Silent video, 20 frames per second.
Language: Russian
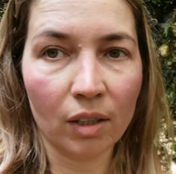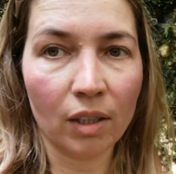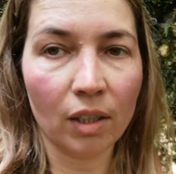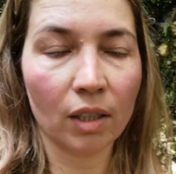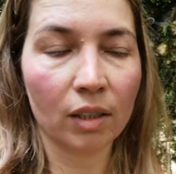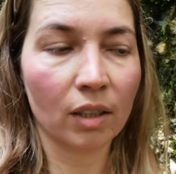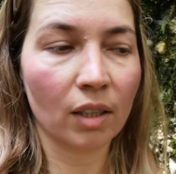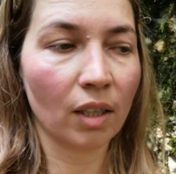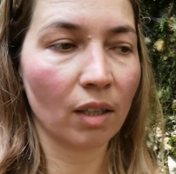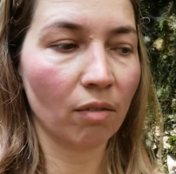и
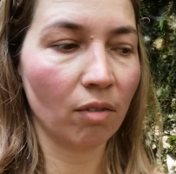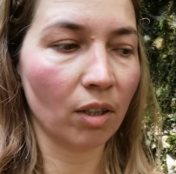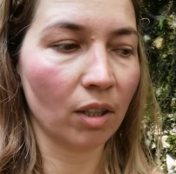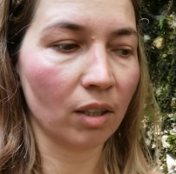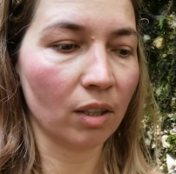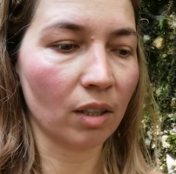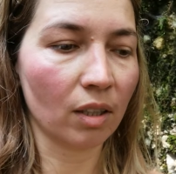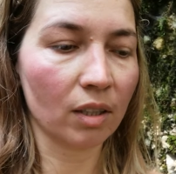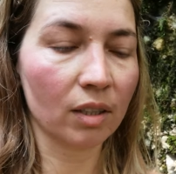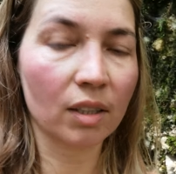
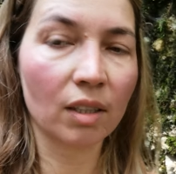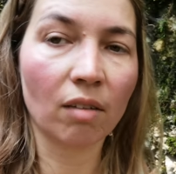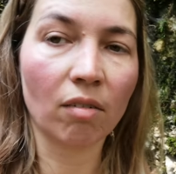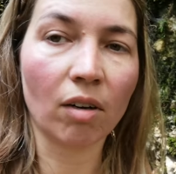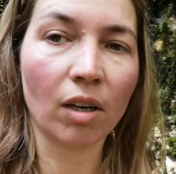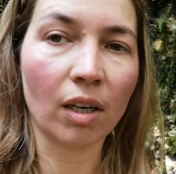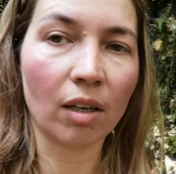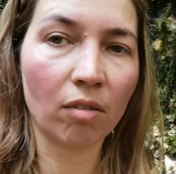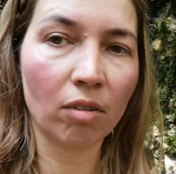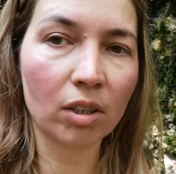откровенно
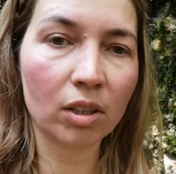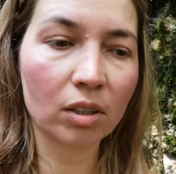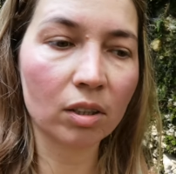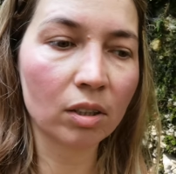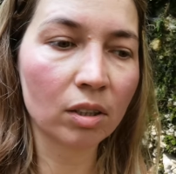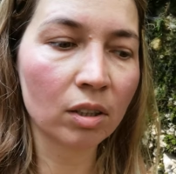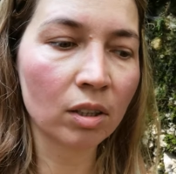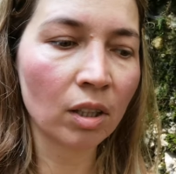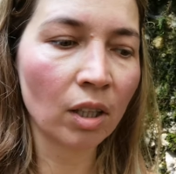разговаривать.